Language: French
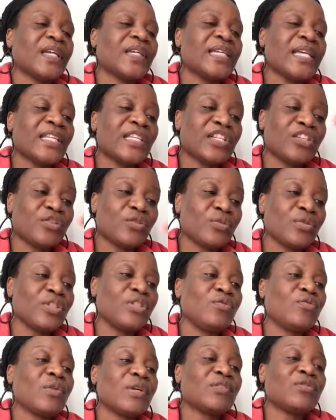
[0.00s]
il y a des choses
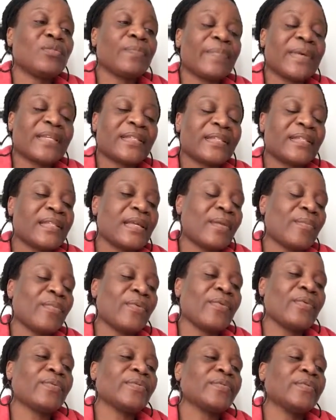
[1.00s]
qui doivent se passer
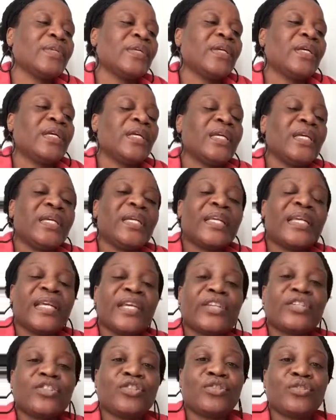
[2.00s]
d'abord. Et
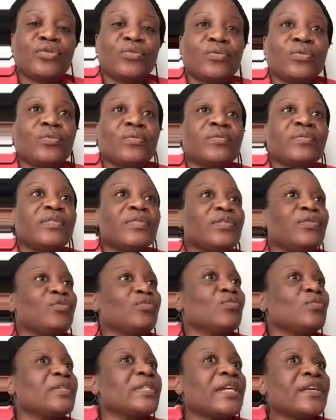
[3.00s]
un jour, si
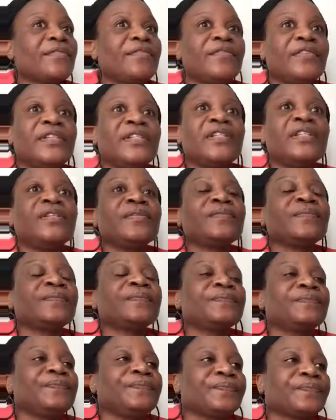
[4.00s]
tout est fini,
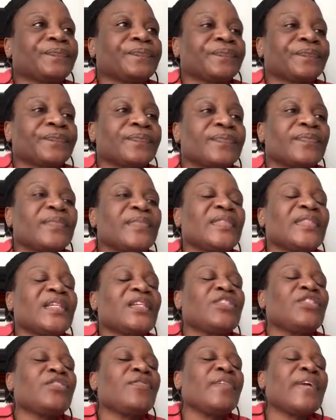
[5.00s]

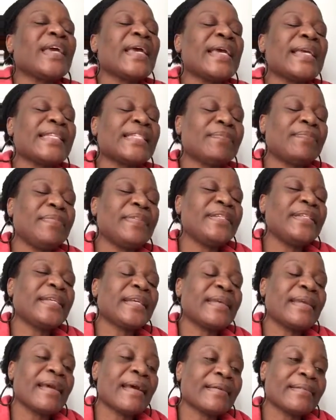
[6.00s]
je vais
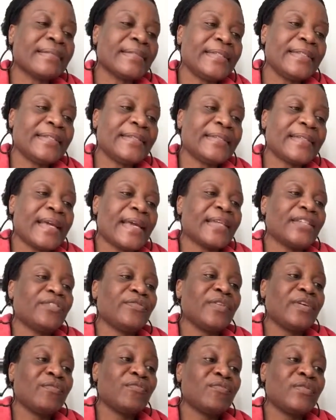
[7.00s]
expliquer en détail.
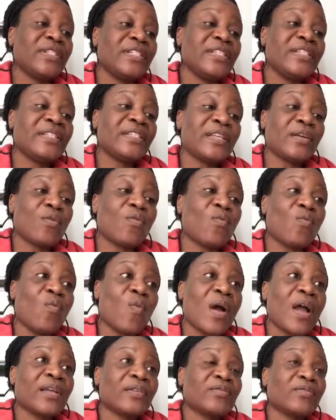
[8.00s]
Je vais vous dire c'est
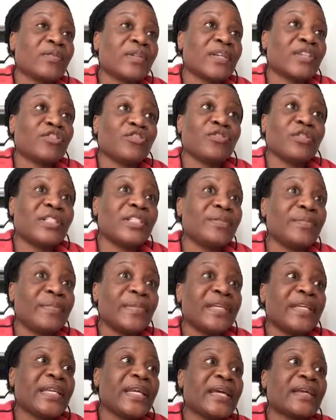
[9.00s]
quoi, quand je dis
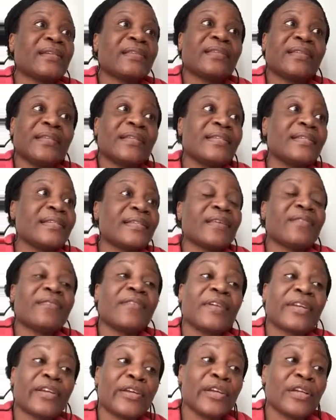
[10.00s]
miracle, ce qui s'est
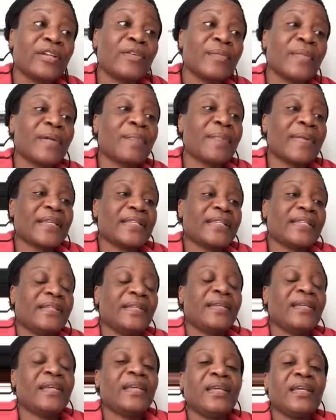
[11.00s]
réellement passé.
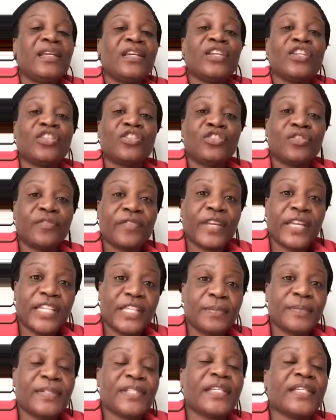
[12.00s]
Je vais
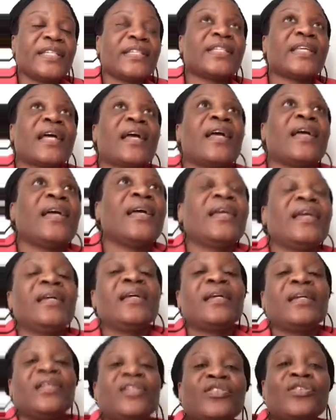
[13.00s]
expliquer ça.
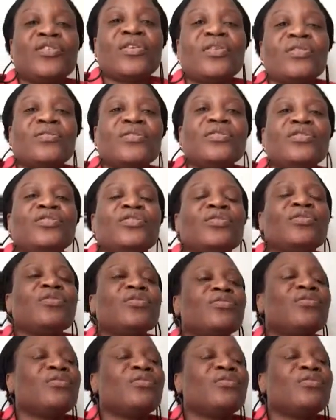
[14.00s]
Donc, je ne